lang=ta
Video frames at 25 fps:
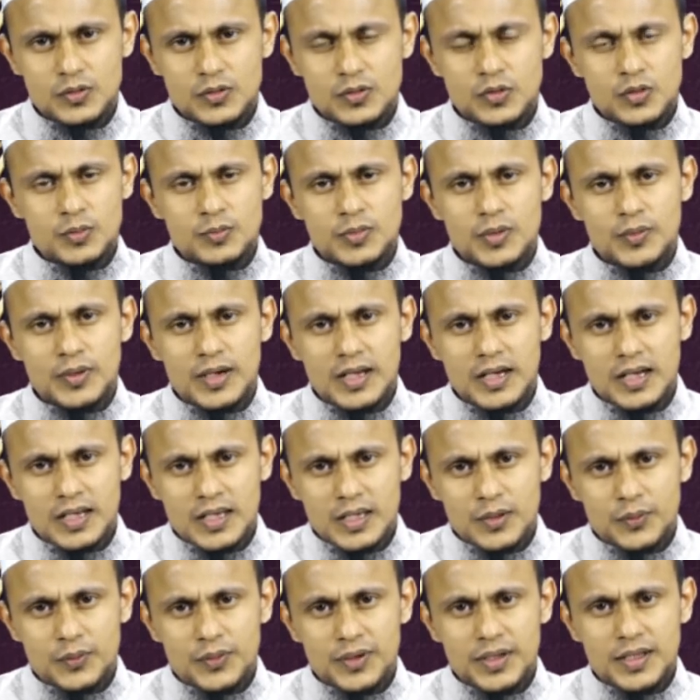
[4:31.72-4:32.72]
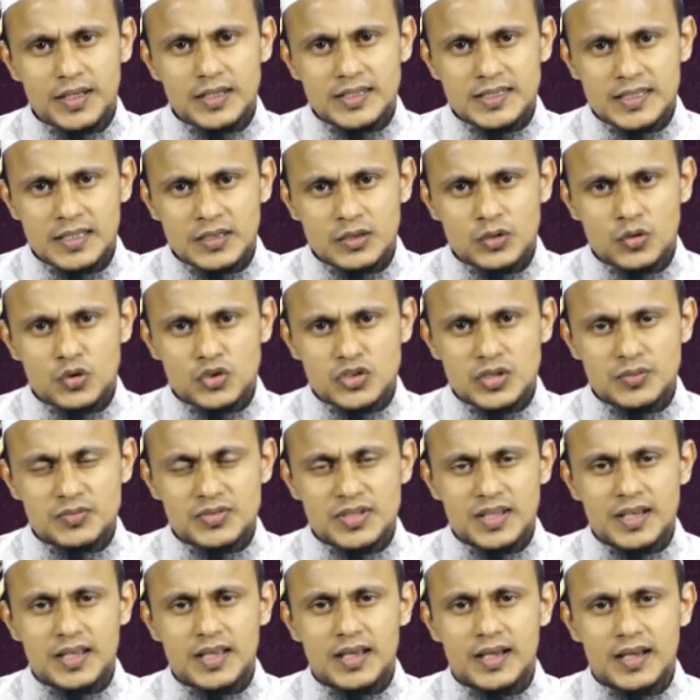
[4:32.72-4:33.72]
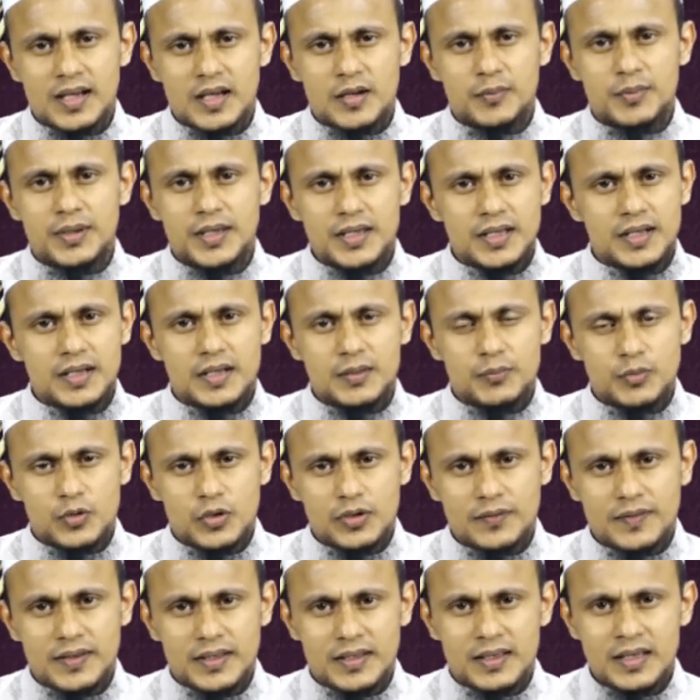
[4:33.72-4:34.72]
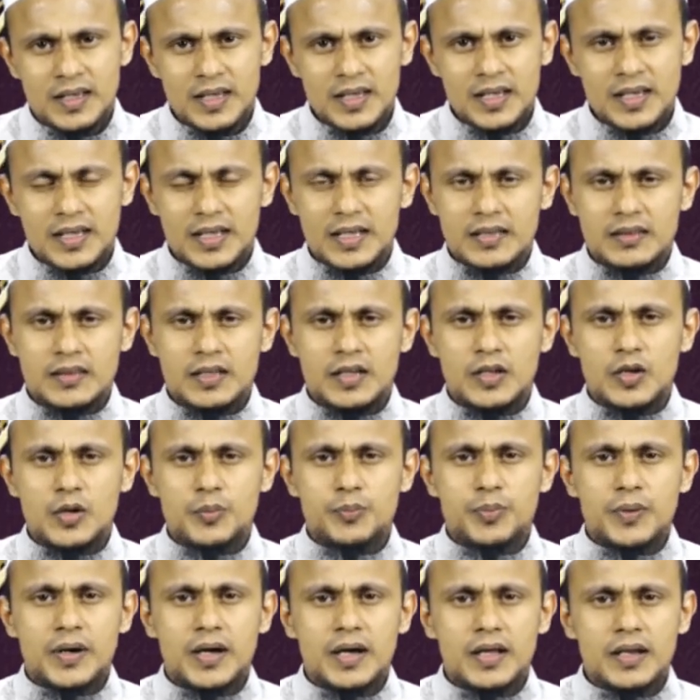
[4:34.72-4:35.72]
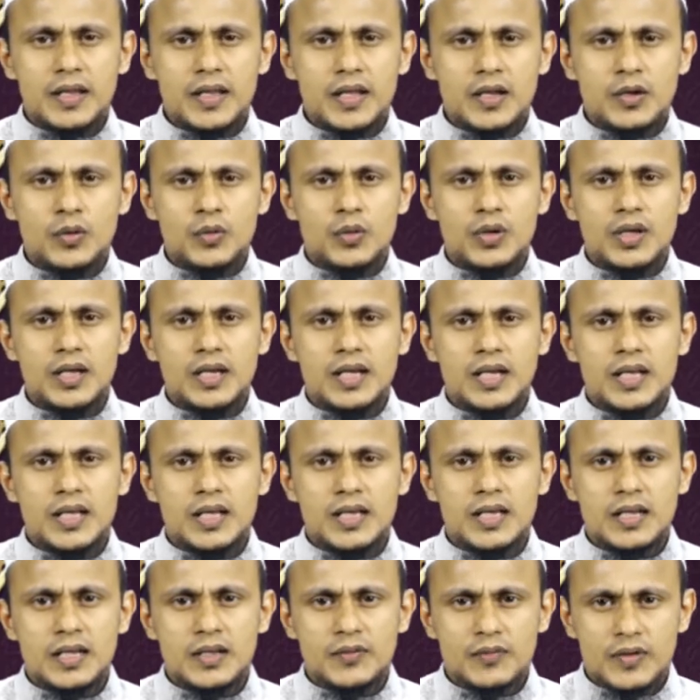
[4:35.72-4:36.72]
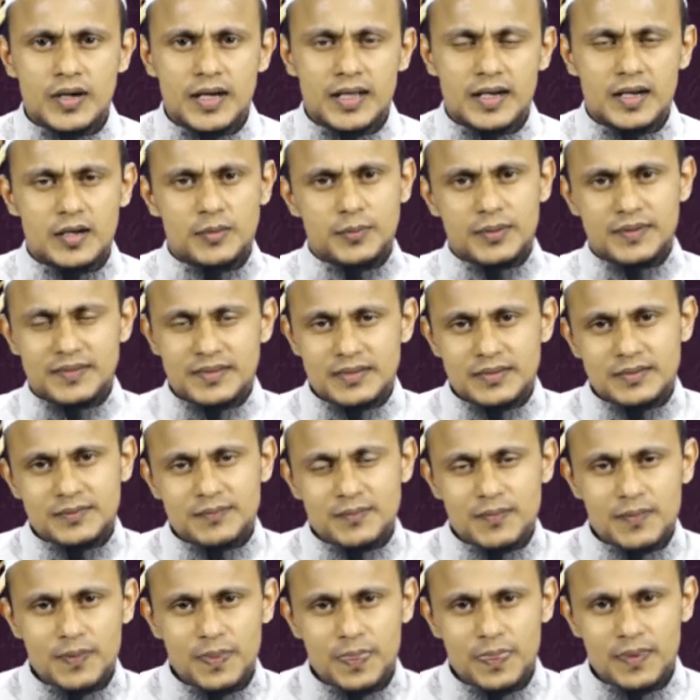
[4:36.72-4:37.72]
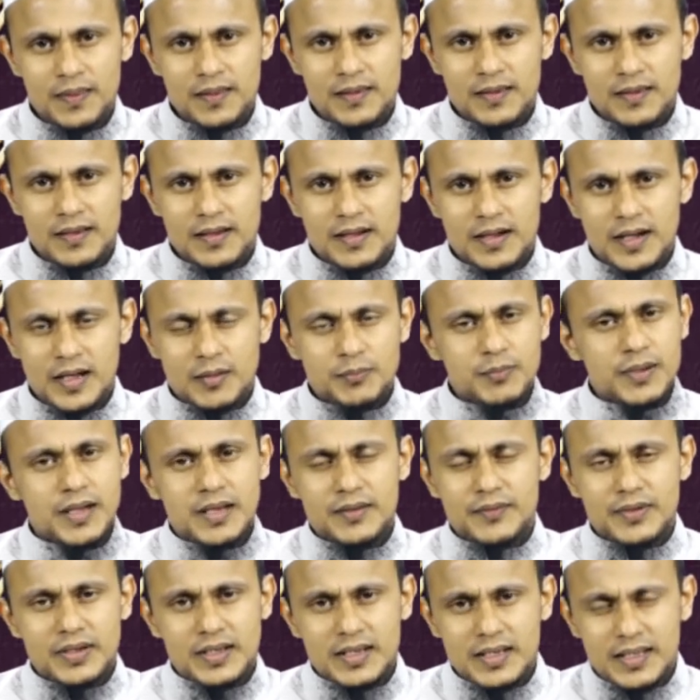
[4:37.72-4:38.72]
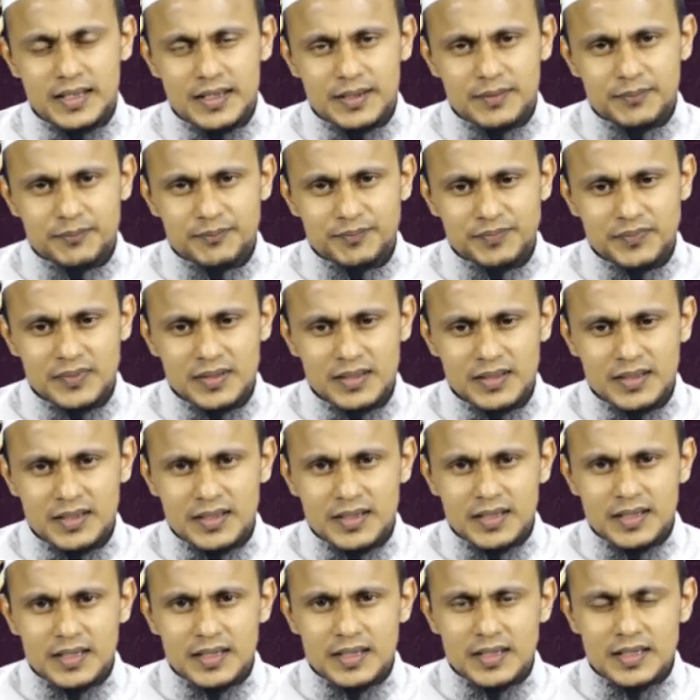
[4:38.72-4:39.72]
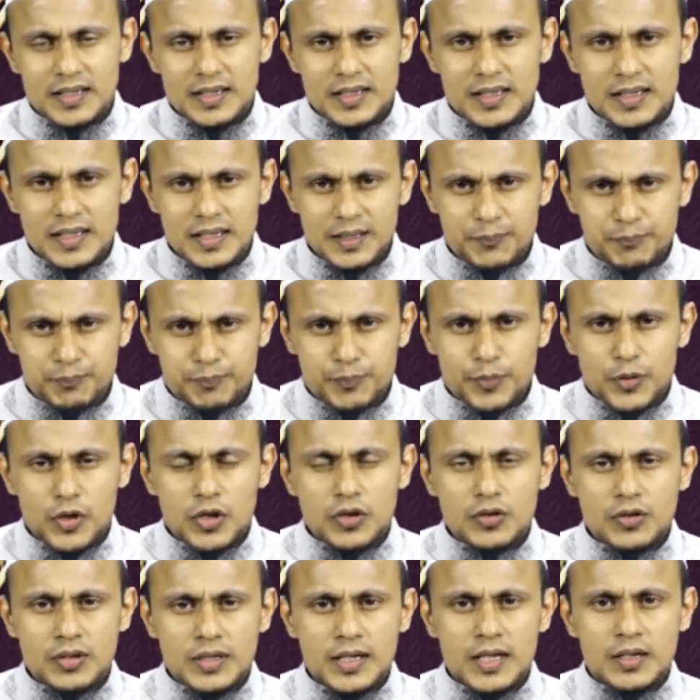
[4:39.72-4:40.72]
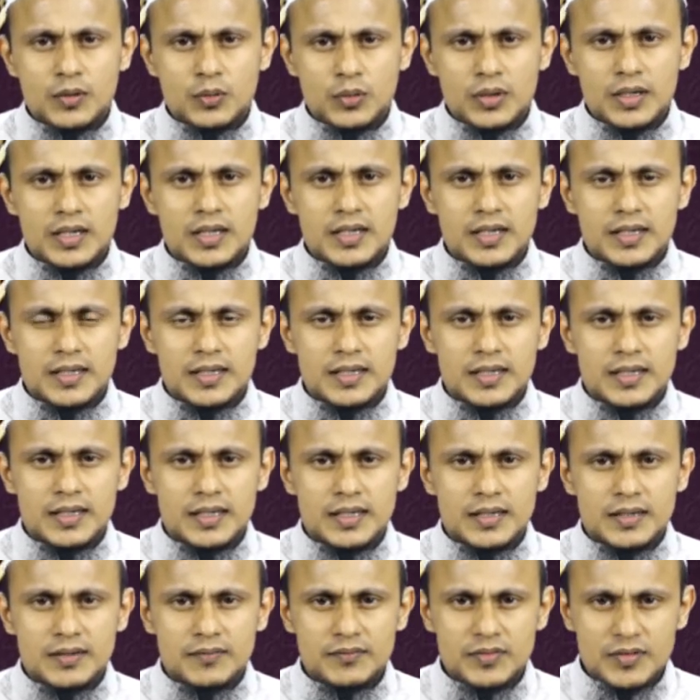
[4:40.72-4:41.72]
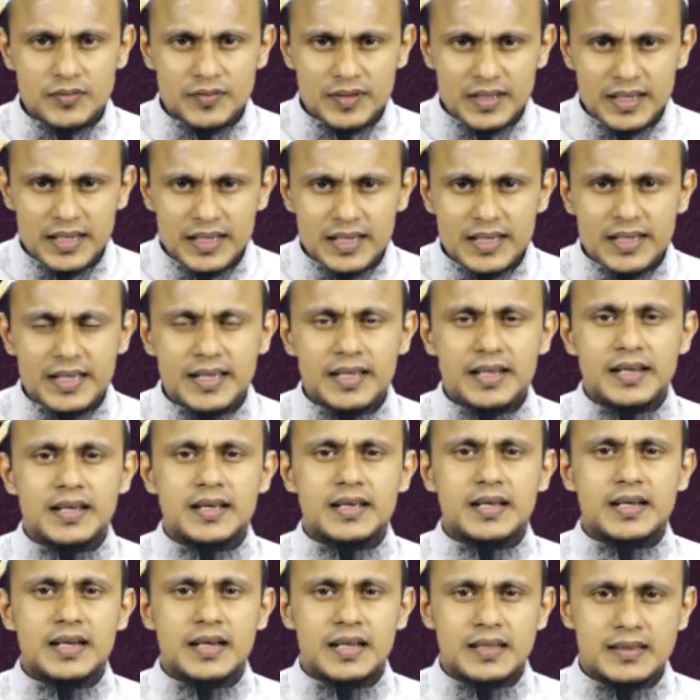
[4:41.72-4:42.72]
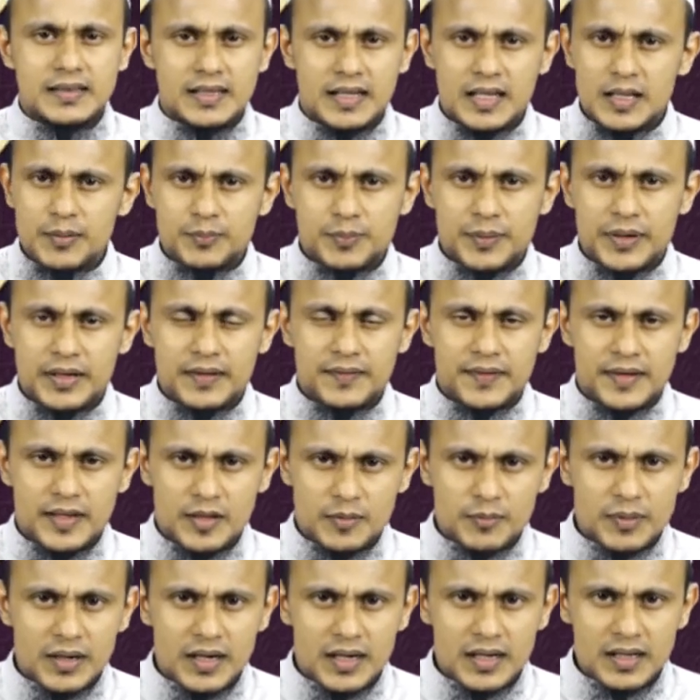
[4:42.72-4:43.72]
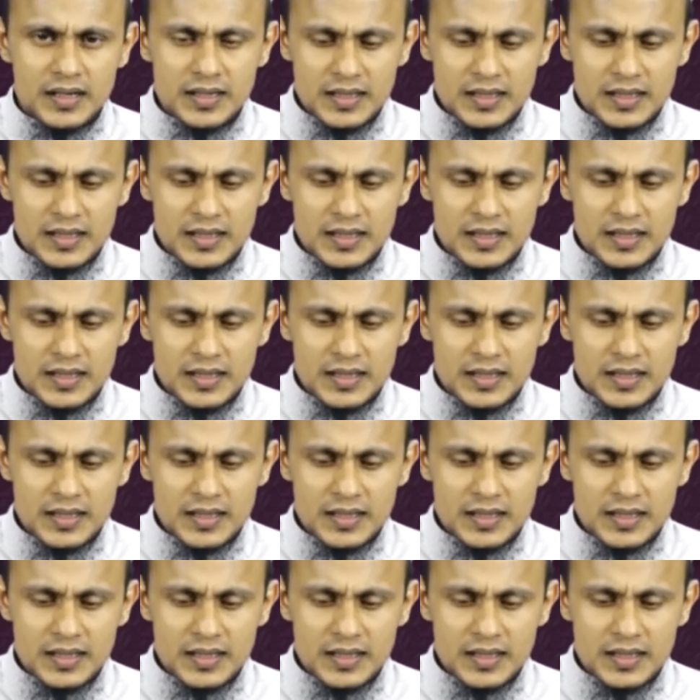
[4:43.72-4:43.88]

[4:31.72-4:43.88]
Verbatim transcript: குடும்ப வாழ்க்கையுடைய சந்தோஷம் சரியாக அமைகின்ற பொழுது எத்தனையோ பாரிய நோய்களுக்கு நிவாரணம் அது அன்பானவர்களே இப்பொழுது நான் உங்களுக்கு விவரிக்க இருக்கின்ற தலைப்பு என்ன தெரியுமா